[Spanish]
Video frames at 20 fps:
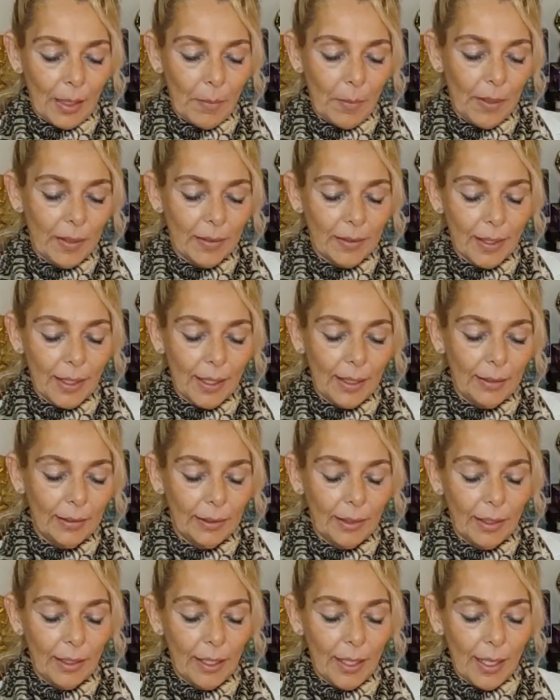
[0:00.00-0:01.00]
qué
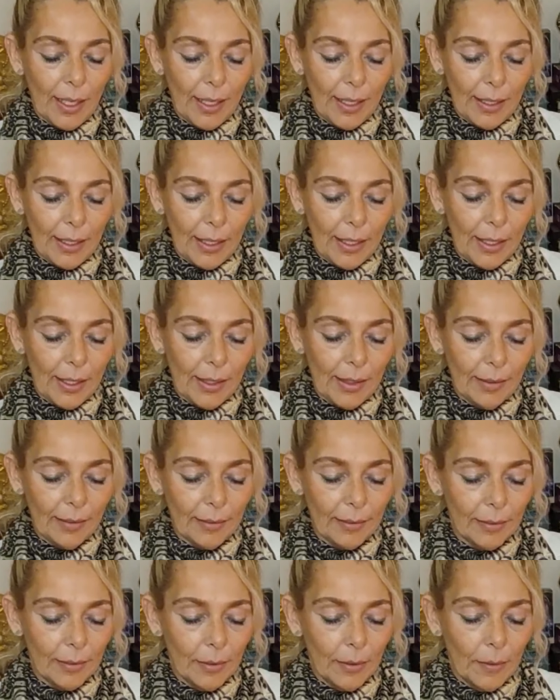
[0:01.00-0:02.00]
mensajes tiene
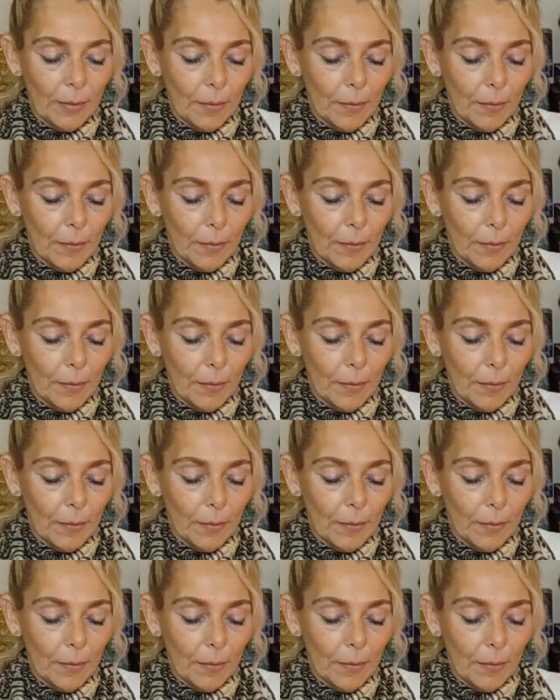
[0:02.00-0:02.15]
Aries.